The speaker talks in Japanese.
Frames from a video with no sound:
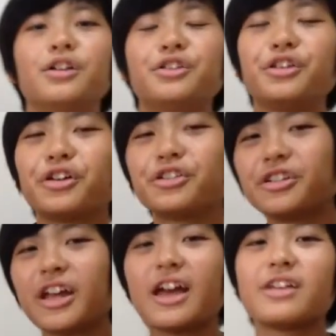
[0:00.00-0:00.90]
ということ
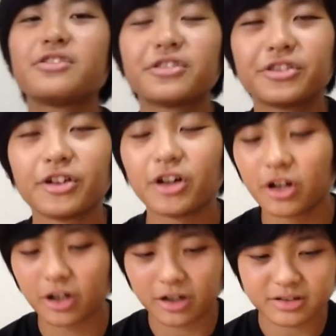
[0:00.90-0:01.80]
で、ちょっ
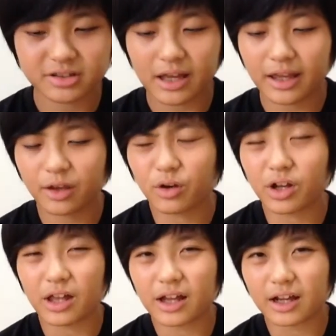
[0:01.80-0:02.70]
と最後
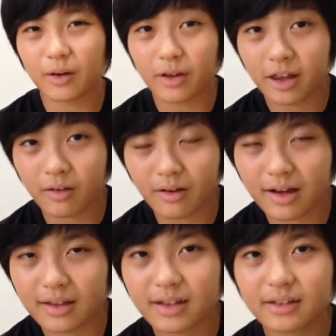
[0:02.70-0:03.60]
はなんかわけわ
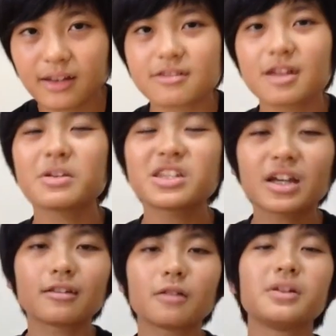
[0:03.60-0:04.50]
かんなくなっちゃいました
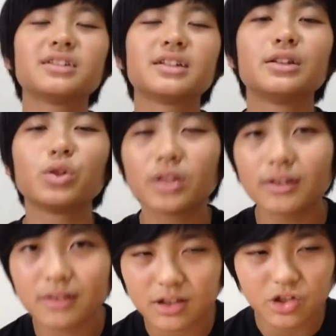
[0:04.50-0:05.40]
けど、皆さんどう
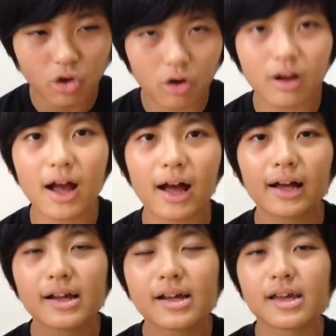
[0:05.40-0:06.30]
だったでしょう
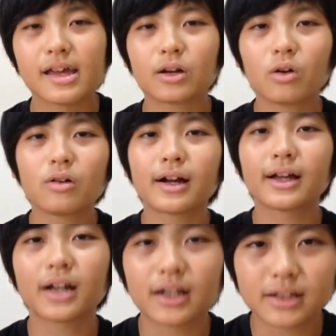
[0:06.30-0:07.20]
かえー、今
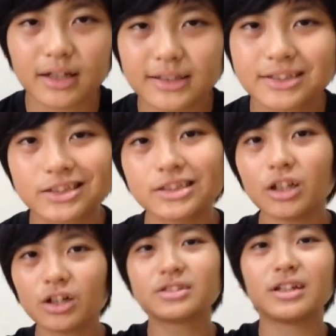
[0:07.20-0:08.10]
回書いた5つ
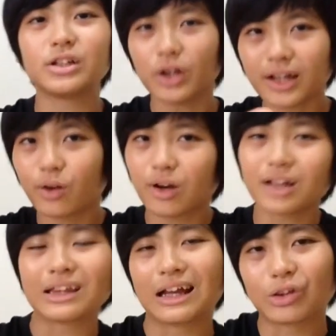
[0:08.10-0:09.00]
のうちでどれが良
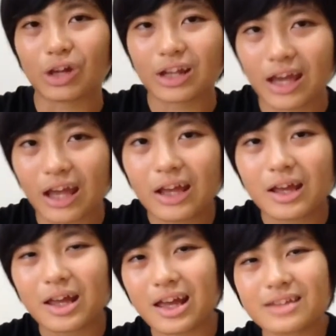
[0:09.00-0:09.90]
かったかとかね、
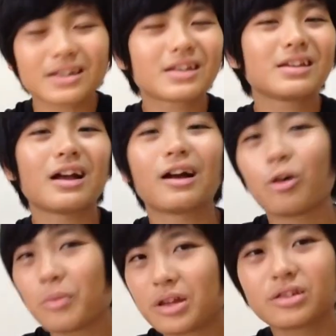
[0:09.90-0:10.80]
えー、ぜひなんか
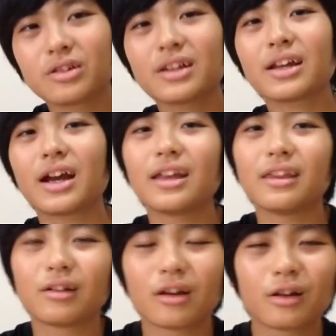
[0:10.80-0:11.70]
コメントとかで書い
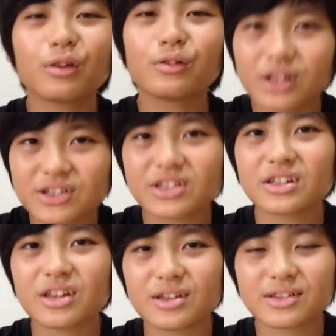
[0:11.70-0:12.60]
てくれると嬉し
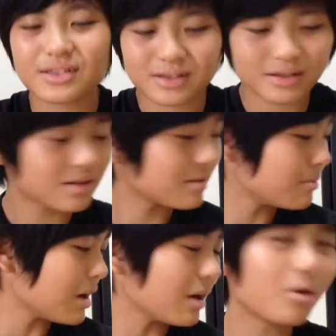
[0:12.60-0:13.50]
いです。
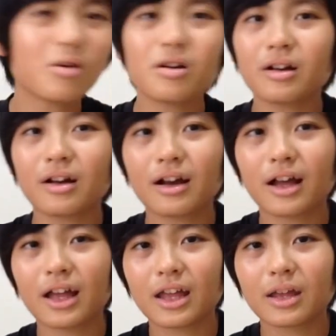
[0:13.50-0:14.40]
まあ、今
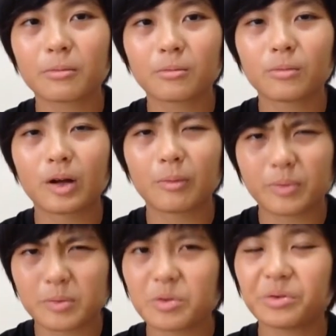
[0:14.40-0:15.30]
回は
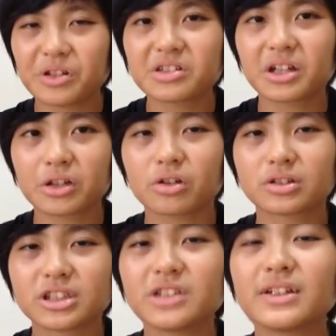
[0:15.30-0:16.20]
微妙でしたけど、
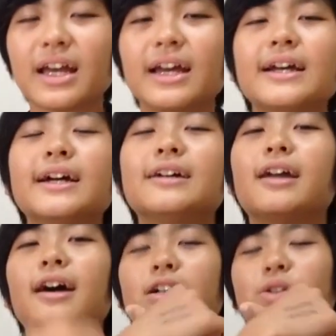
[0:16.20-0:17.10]
次はね、
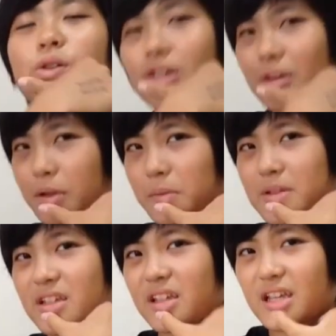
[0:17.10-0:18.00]
なんか得意なもの見
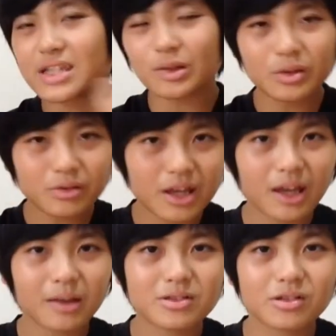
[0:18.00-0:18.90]
つけて、それをね、
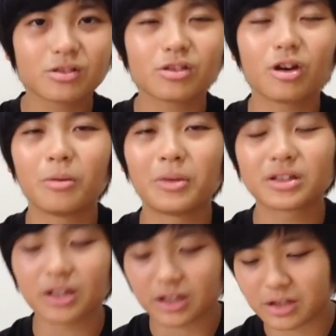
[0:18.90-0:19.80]
ちょっとま
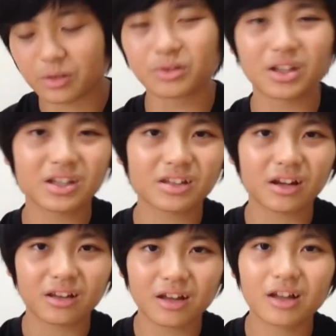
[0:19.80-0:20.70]
た披露できた
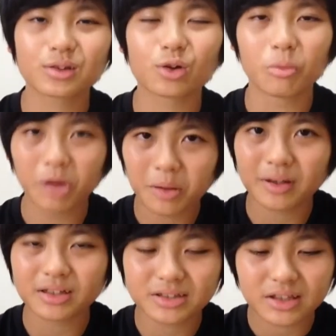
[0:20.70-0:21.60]
らなと思い
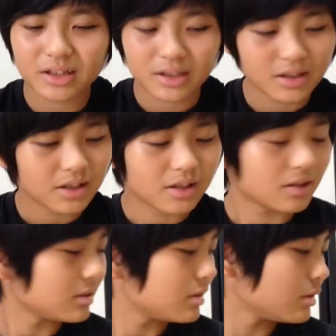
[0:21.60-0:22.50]
ます。
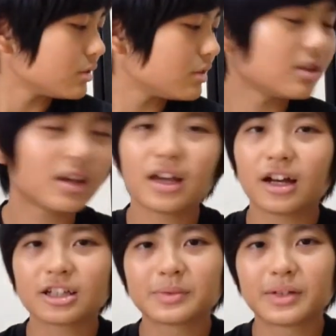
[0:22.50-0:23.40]
ということで、あ
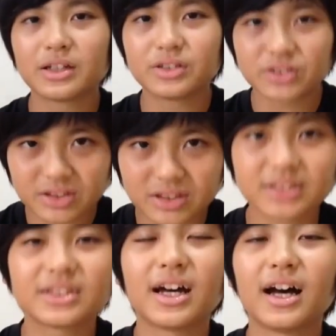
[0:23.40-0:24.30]
がつまゆうしんで
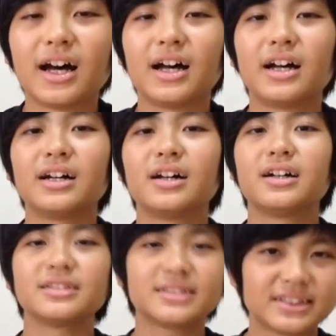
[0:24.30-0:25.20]
した。
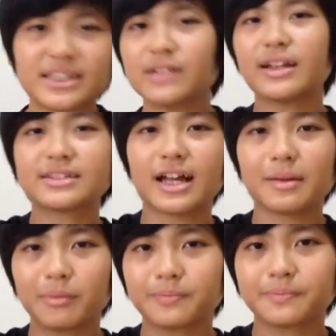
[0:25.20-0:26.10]
See you next
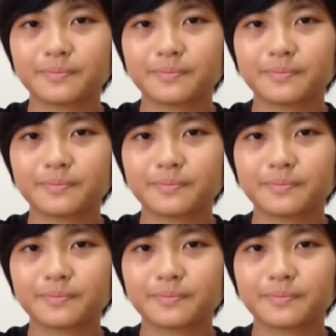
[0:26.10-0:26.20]
time!